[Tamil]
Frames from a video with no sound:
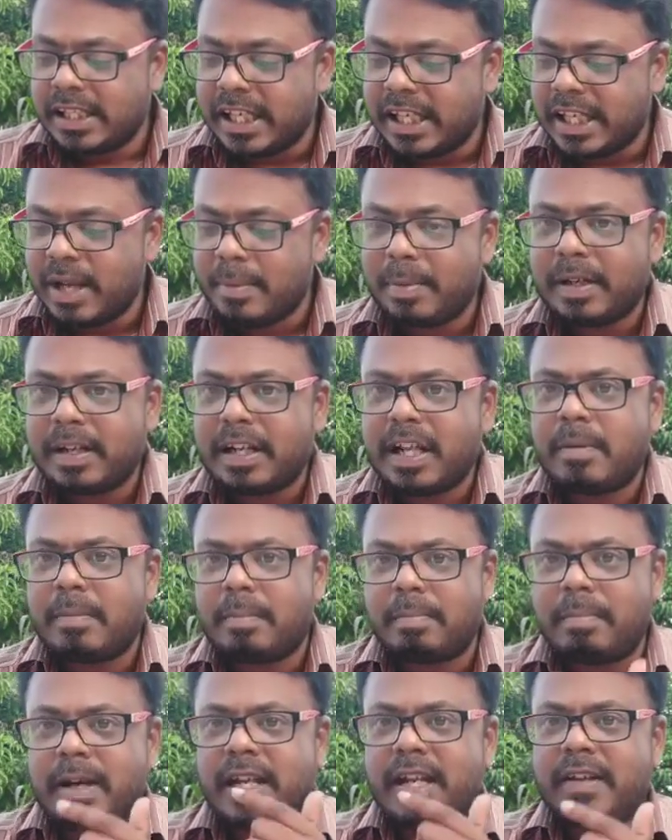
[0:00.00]
என்ன பண்ணுறாரு
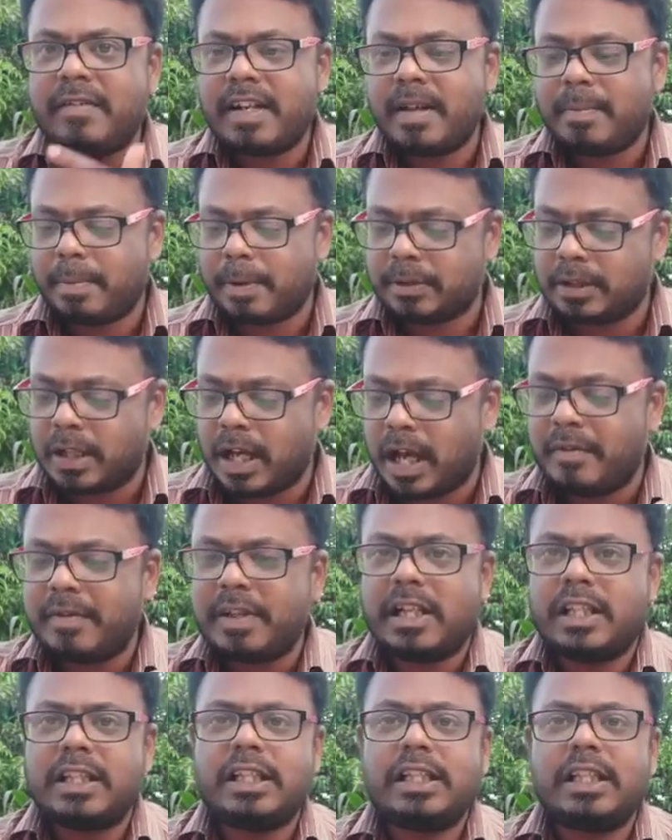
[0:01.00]
பலவீனப்படுத்தும்
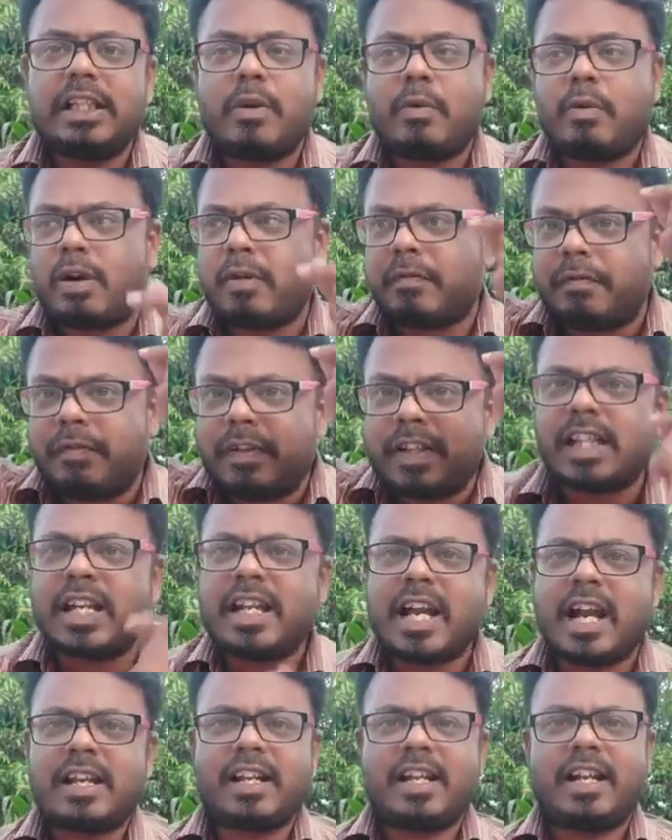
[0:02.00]
ஆவியிலேருந்து உன்னை
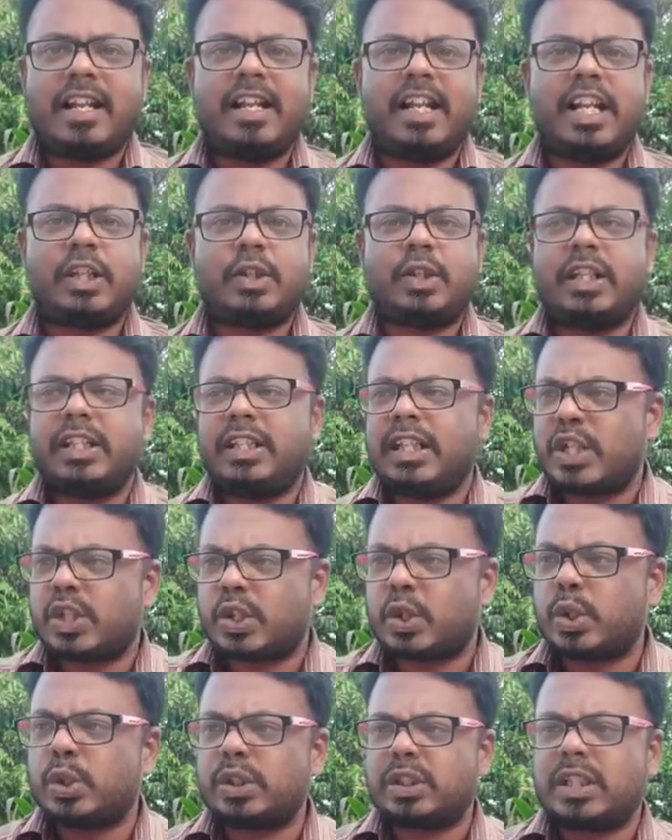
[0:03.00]
விடுதலை ஆக்குறேன்னா என்ன அர்த்தம்னா
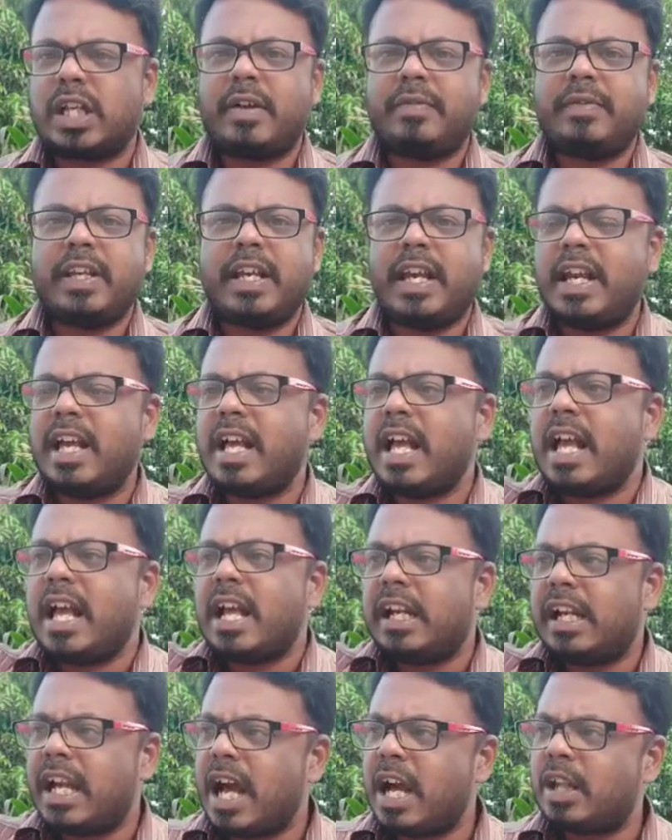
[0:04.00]
இந்த ஆவியை
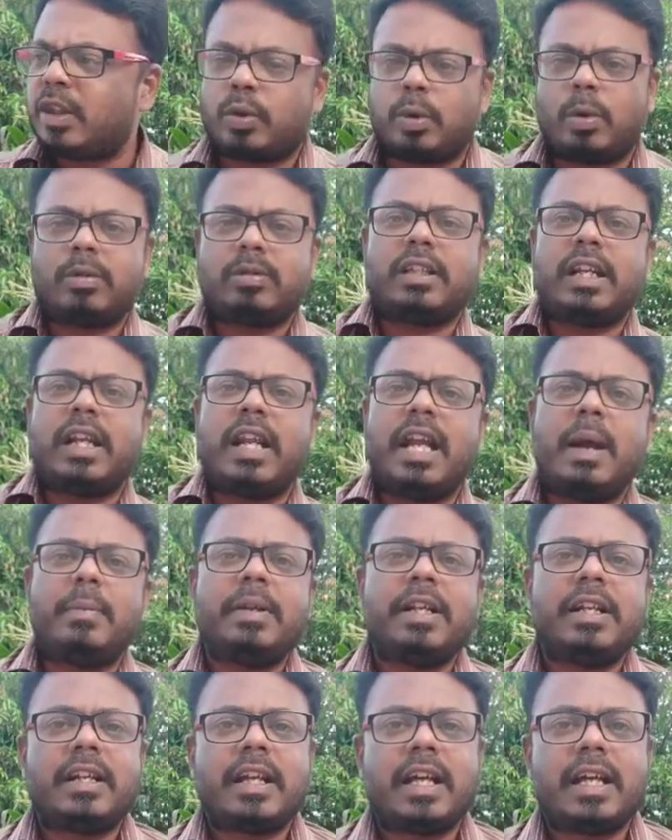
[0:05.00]
நான் துரத்துறேன்
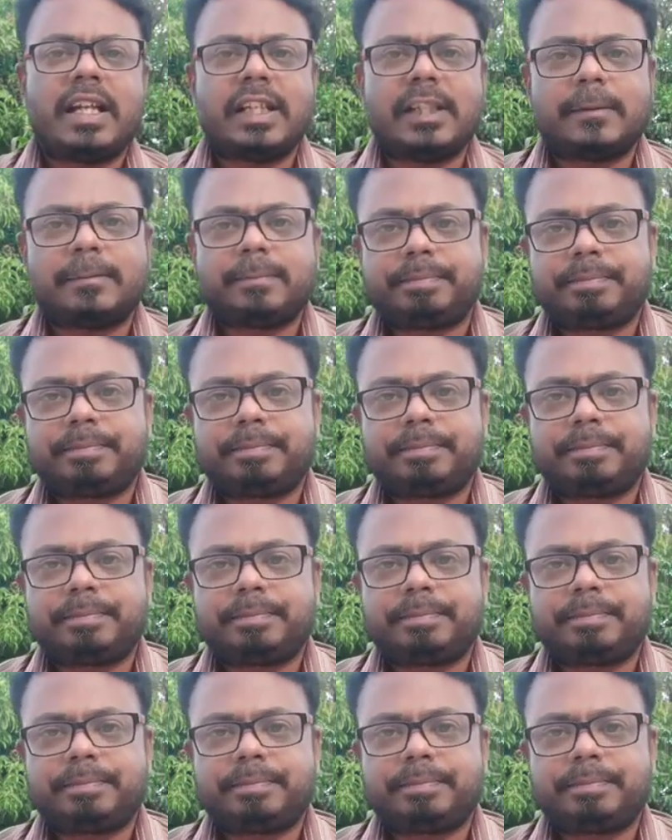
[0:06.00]
அப்படின்றாரு